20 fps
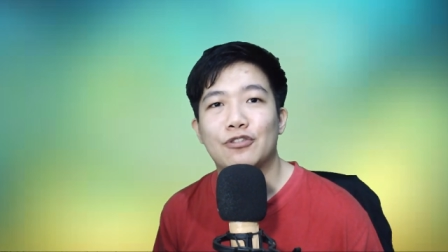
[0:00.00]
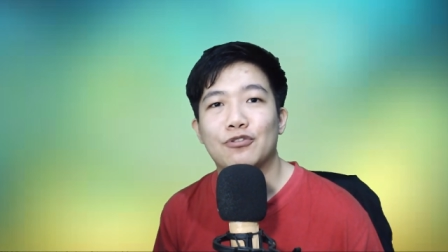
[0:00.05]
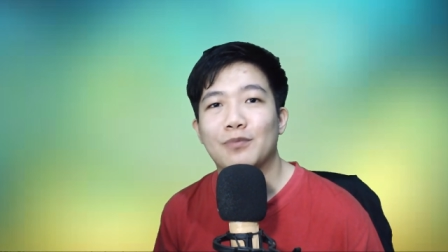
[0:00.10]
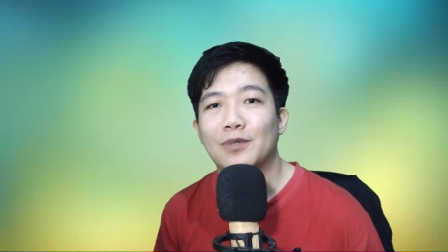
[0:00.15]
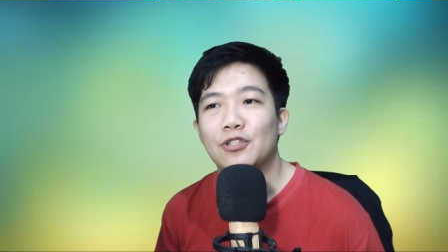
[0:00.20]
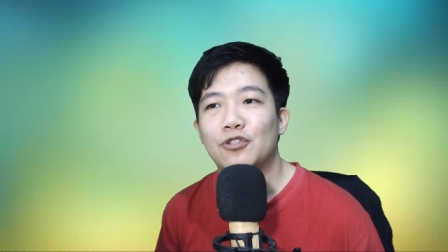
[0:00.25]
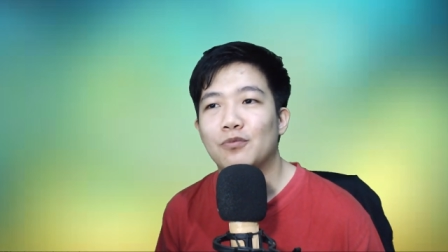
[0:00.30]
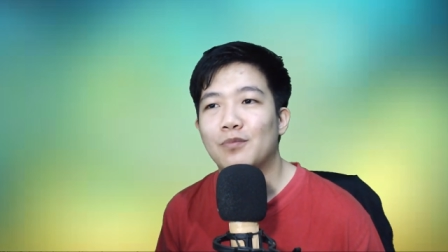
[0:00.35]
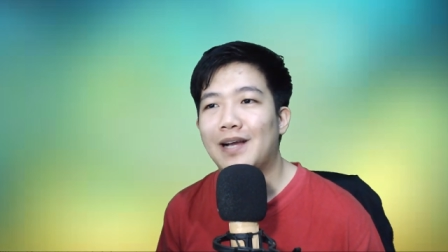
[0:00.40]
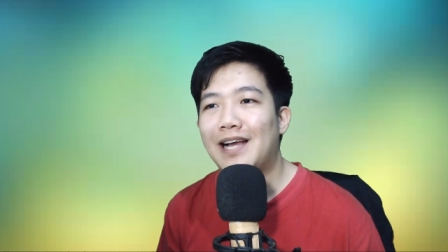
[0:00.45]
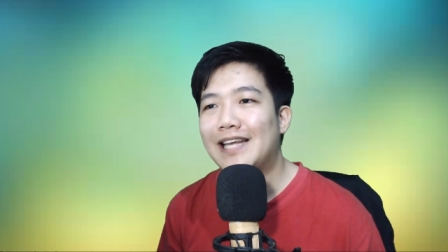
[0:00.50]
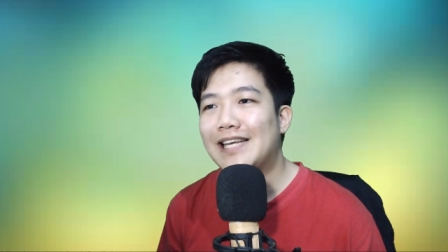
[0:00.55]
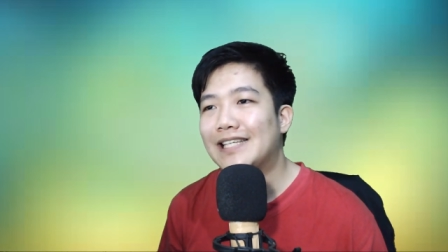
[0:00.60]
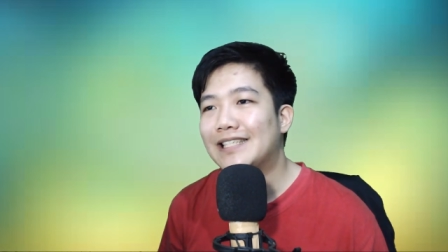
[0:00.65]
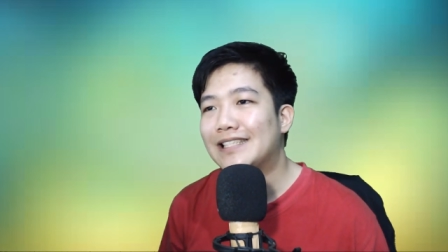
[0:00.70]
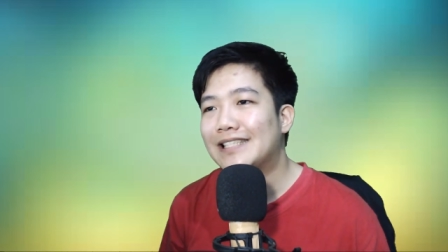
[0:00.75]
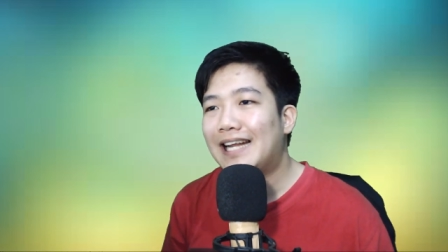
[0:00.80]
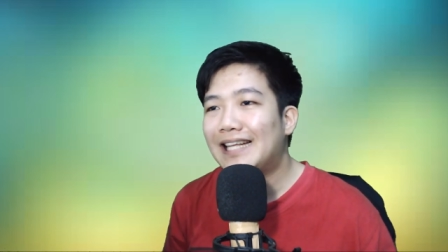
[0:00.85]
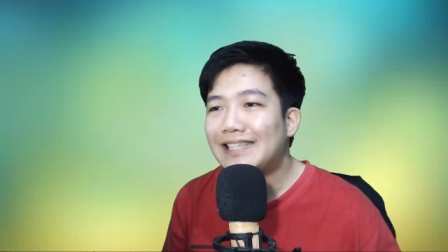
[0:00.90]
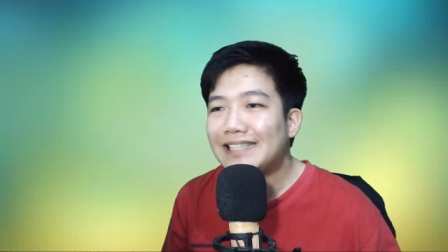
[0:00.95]
cuma-cuma
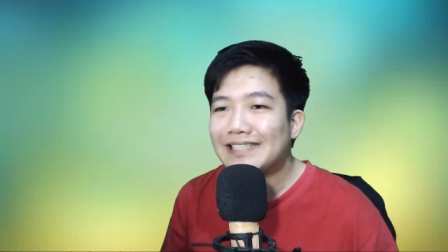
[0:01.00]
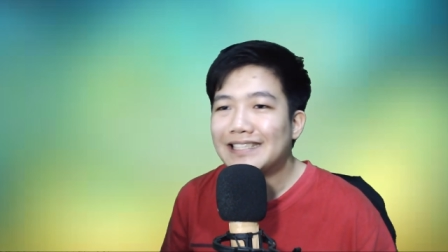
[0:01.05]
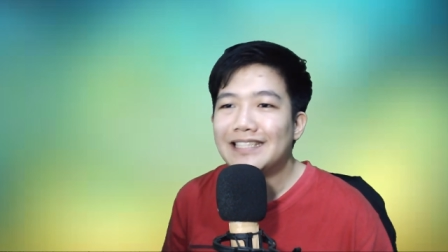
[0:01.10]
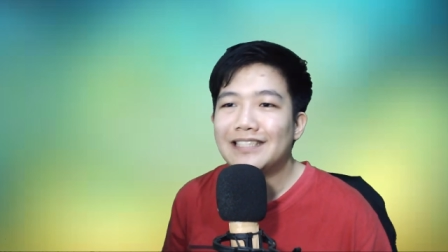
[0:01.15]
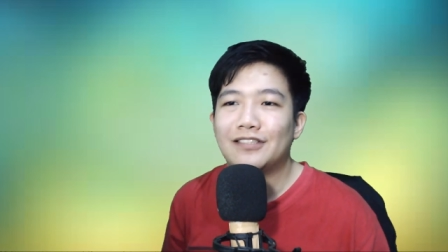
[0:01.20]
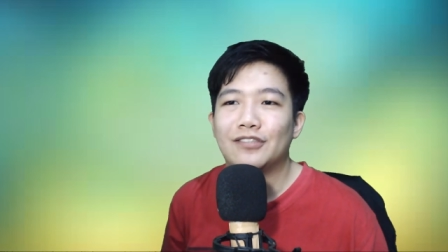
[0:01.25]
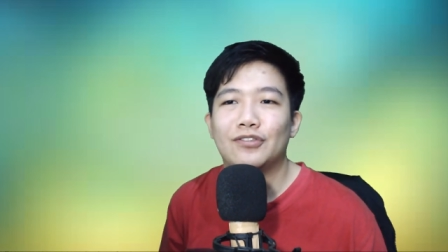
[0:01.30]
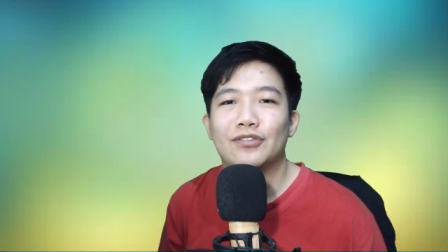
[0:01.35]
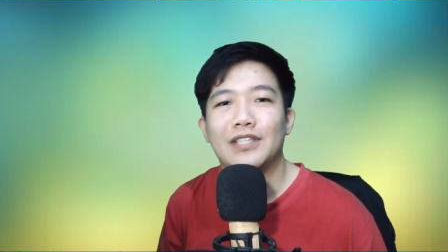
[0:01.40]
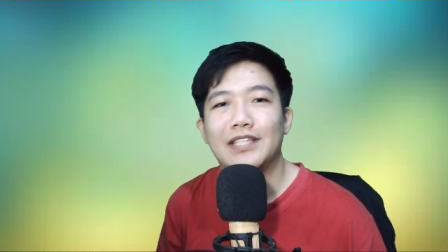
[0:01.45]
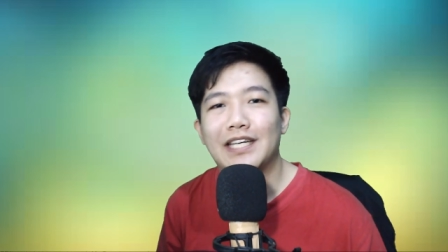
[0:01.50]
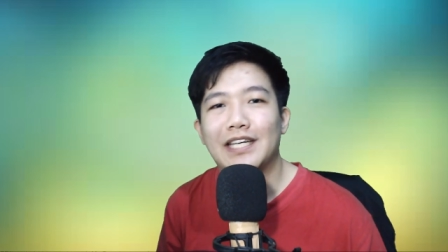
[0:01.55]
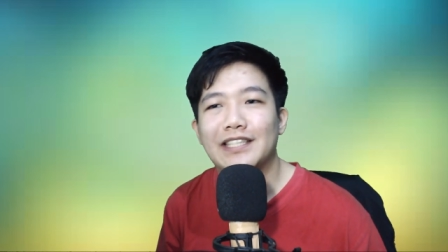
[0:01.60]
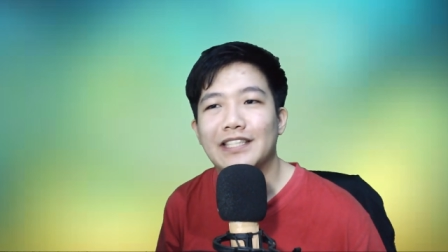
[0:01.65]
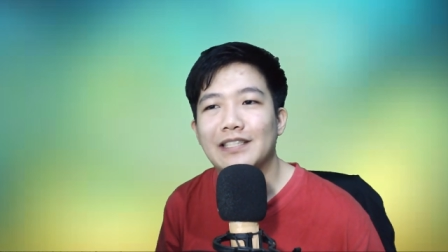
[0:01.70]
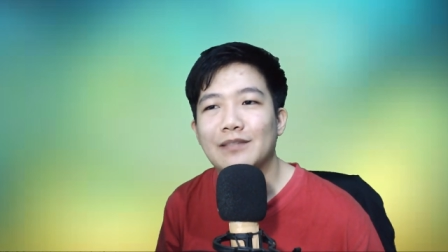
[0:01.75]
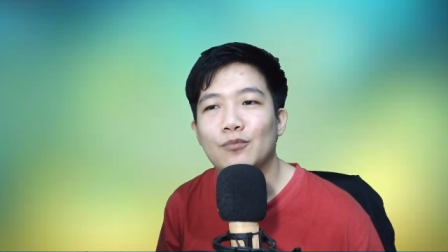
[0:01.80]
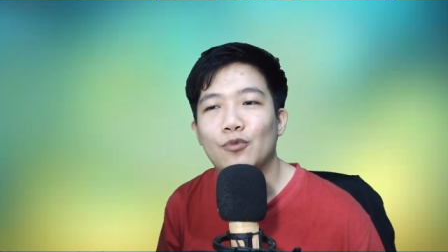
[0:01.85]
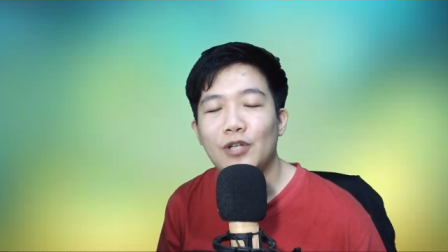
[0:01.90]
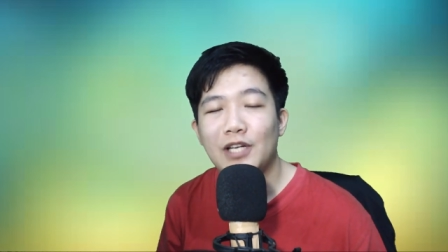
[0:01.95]
alias gratis adalah suatu
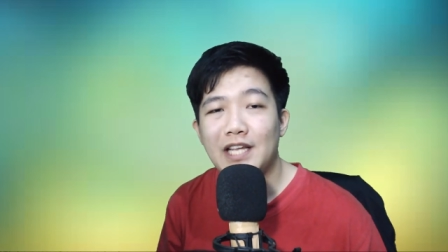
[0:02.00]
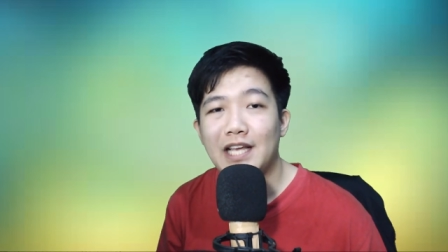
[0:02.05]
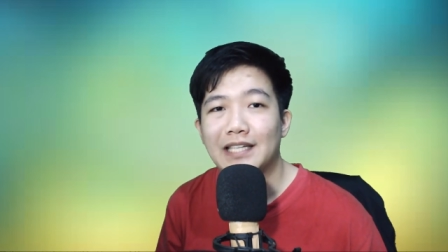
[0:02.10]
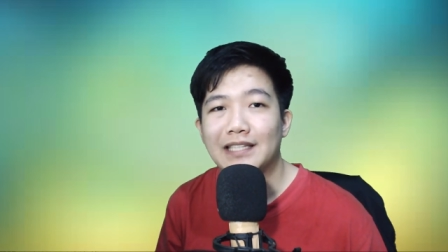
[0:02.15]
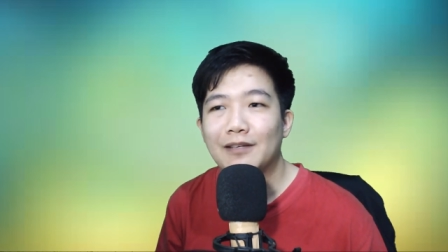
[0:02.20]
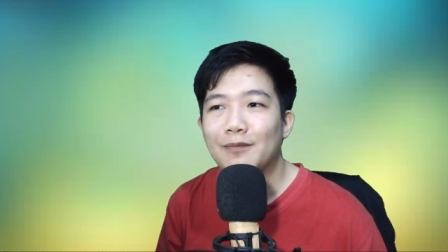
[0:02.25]
kegiatan yang mulia,